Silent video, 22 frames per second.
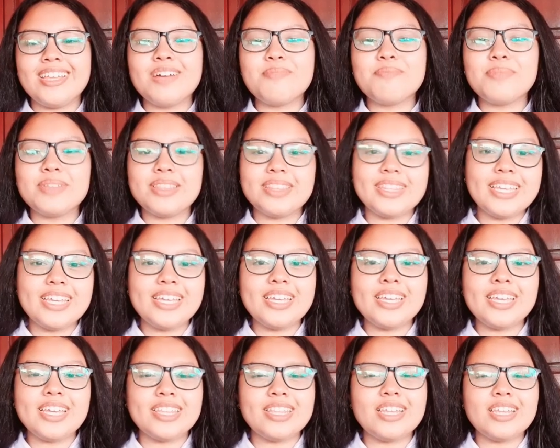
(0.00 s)
yang
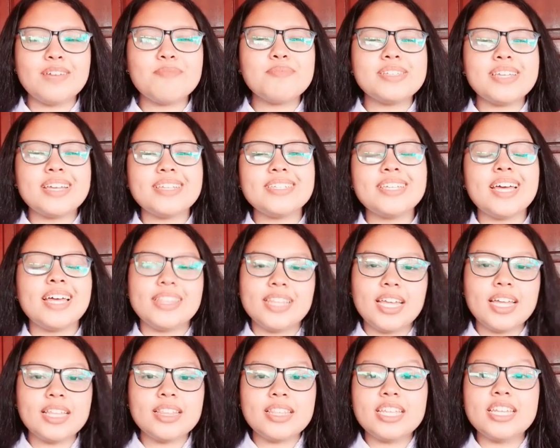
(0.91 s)
penting kita bisa
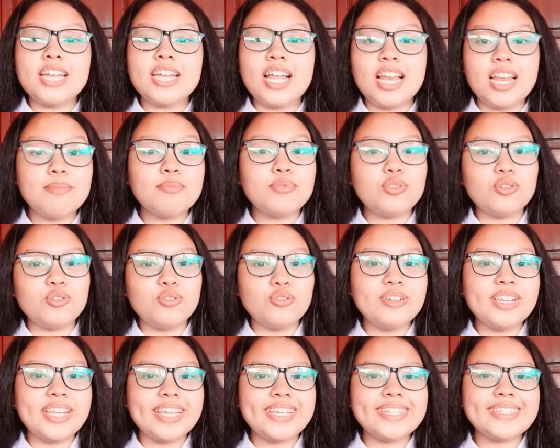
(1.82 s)
catat di dalam
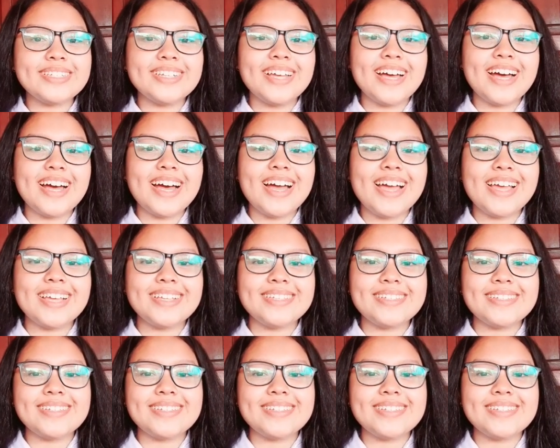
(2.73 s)
to-do list, guys.